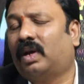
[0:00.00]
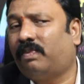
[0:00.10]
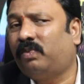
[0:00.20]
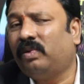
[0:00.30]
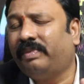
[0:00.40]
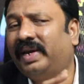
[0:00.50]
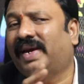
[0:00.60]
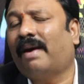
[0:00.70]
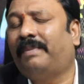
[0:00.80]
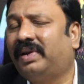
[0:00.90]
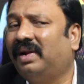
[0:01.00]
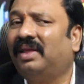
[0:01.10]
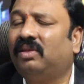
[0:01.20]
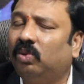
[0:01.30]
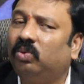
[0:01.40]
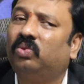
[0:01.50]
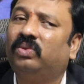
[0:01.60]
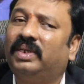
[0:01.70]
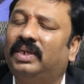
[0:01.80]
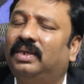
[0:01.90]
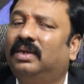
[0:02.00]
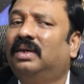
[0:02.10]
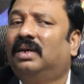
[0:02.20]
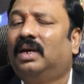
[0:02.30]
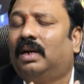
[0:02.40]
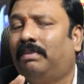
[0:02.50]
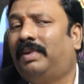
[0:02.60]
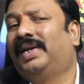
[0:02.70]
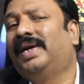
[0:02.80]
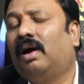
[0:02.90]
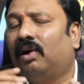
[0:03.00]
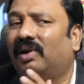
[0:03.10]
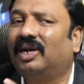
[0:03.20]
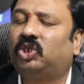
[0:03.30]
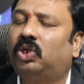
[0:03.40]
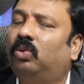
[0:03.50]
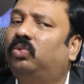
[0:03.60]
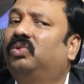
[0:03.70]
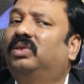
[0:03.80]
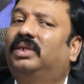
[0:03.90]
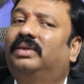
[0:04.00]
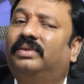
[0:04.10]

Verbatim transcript: అప్పుడు మీ క్యాపిటల్ ఎంత అవుతుంది మళ్ళీ ఆరు లక్షలు అవుతుంది